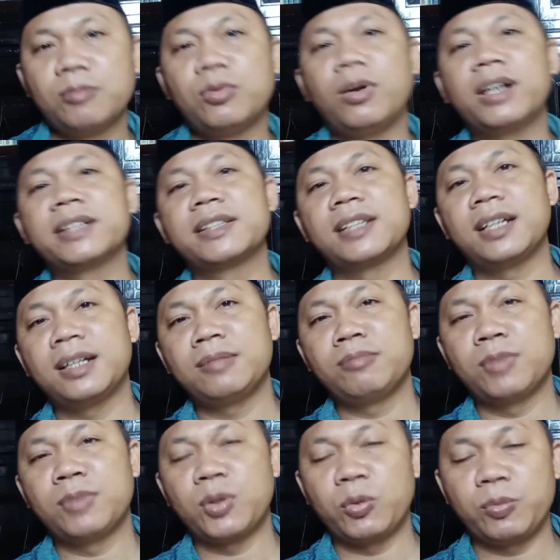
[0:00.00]
Puasa
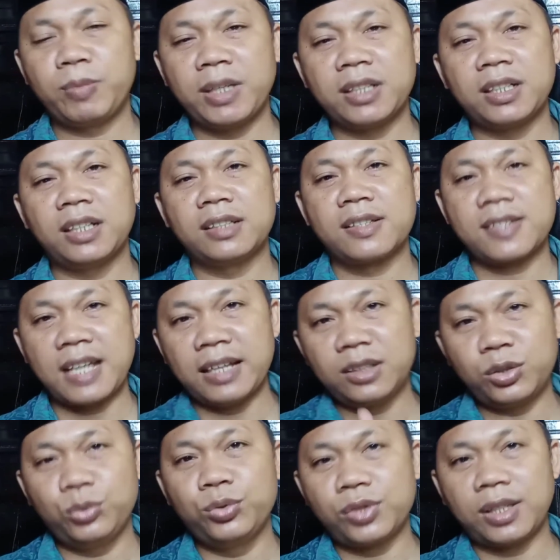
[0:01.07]
merupakan
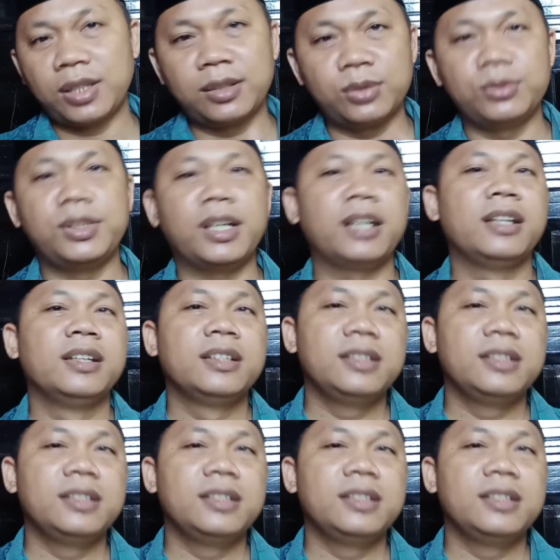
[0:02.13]
satu-satunya